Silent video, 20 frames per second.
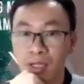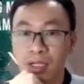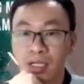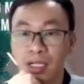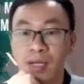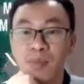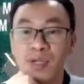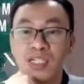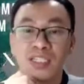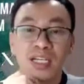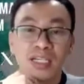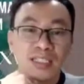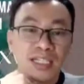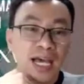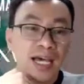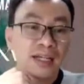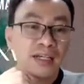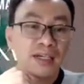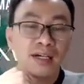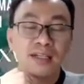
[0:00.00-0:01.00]
à, khi mà dịch
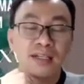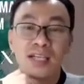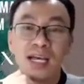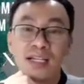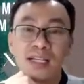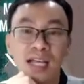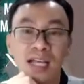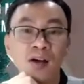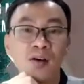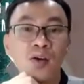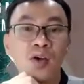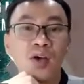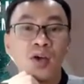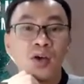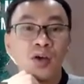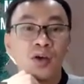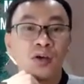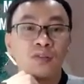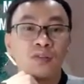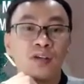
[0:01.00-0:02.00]
ra thì hơi xã giao
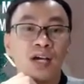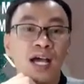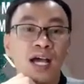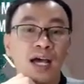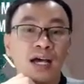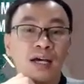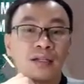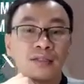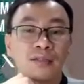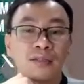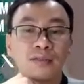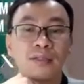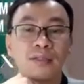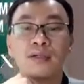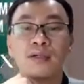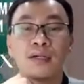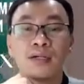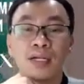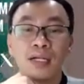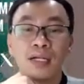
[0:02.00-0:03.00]
và
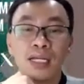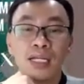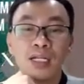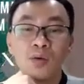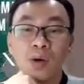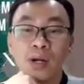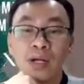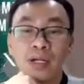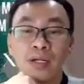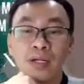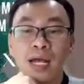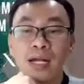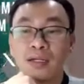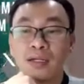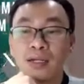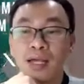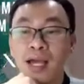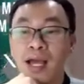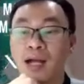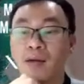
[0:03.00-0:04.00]
thường là liên quan đến
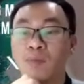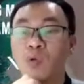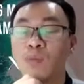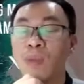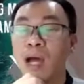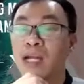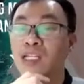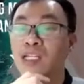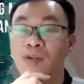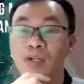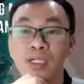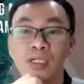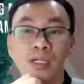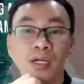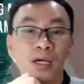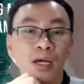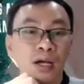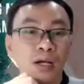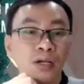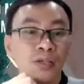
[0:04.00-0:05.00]
đặt hàng buôn bán nhiều hơn
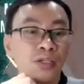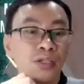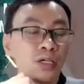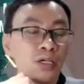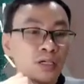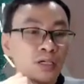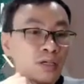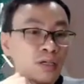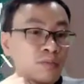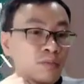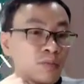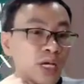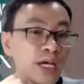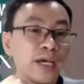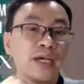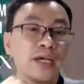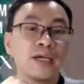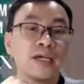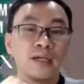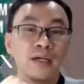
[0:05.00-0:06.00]
nhưng không
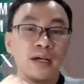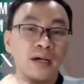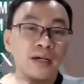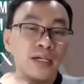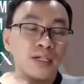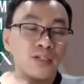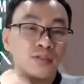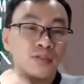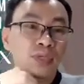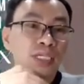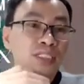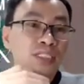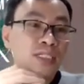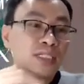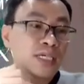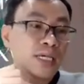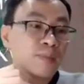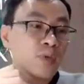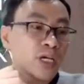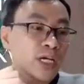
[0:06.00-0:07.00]
hề ở đây chúng ta
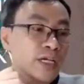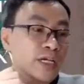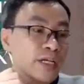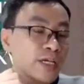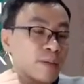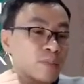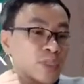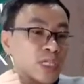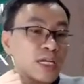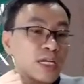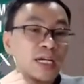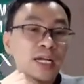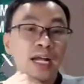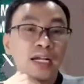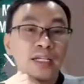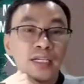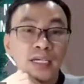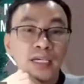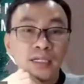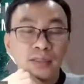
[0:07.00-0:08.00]
sẽ thấy một cái điểm rất là
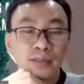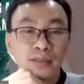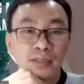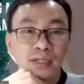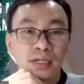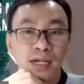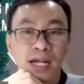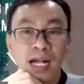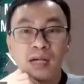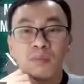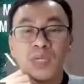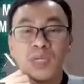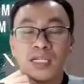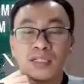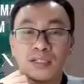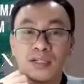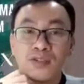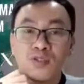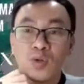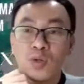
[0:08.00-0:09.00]
ngạc nhiên khác
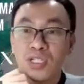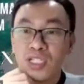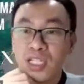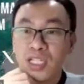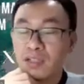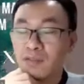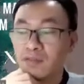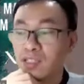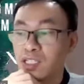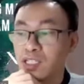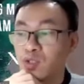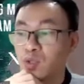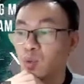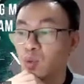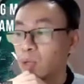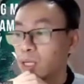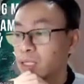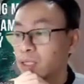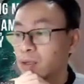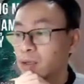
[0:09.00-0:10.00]
biệt giữa chú Trịnh với
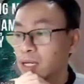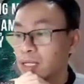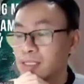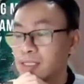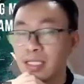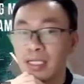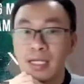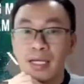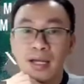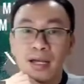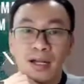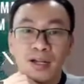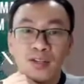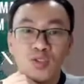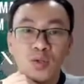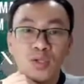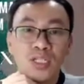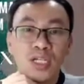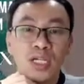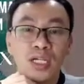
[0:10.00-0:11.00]
chú Nguyễn đó là gì?
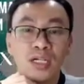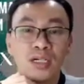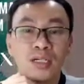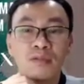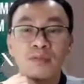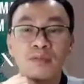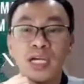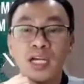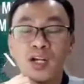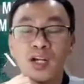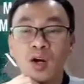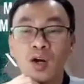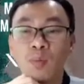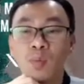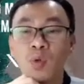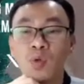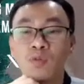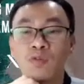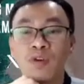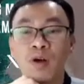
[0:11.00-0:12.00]
Chú Trịnh không hề
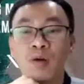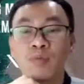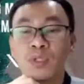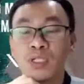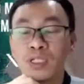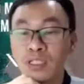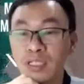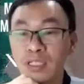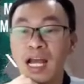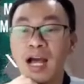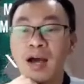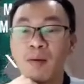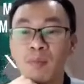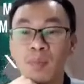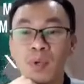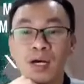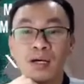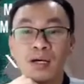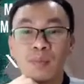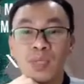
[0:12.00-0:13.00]
có một phong thư
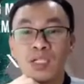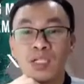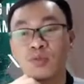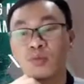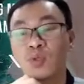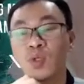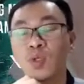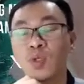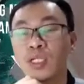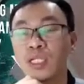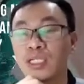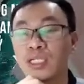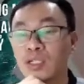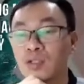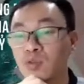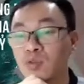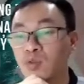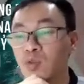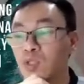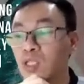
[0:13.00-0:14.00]
nào mà mà chúng tôi nghiên
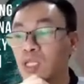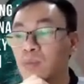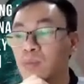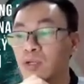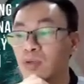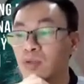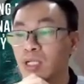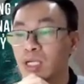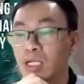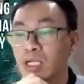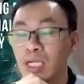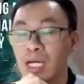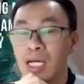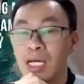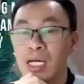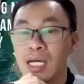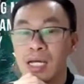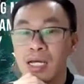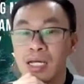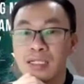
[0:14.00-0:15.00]
cứu chúng tôi tìm hiểu được
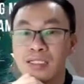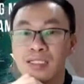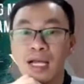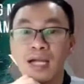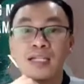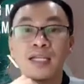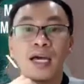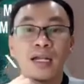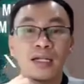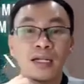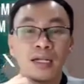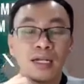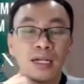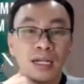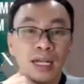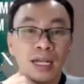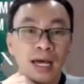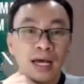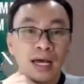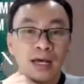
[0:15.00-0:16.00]
là xác nhận
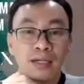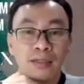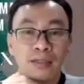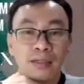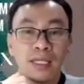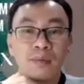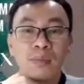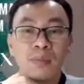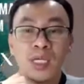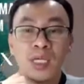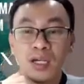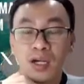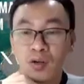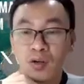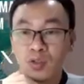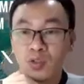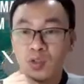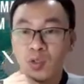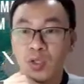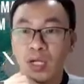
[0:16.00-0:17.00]
là tìm
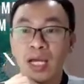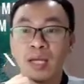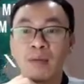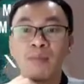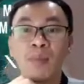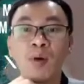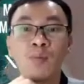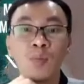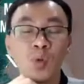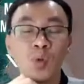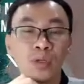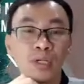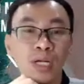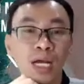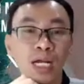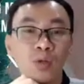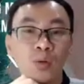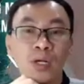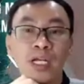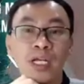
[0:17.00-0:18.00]
hiểu rồi hay mong
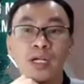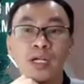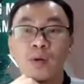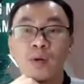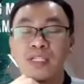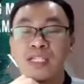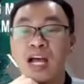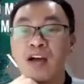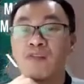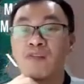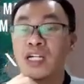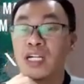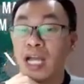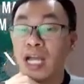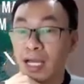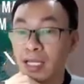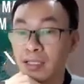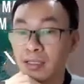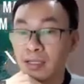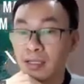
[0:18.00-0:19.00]
muốn đặt quan hệ ngoại giao với
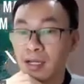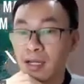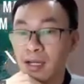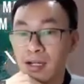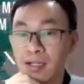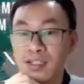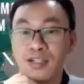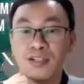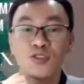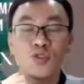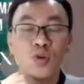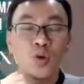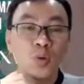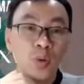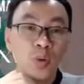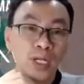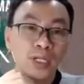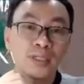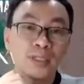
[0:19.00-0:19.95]
người Anh nhưng chú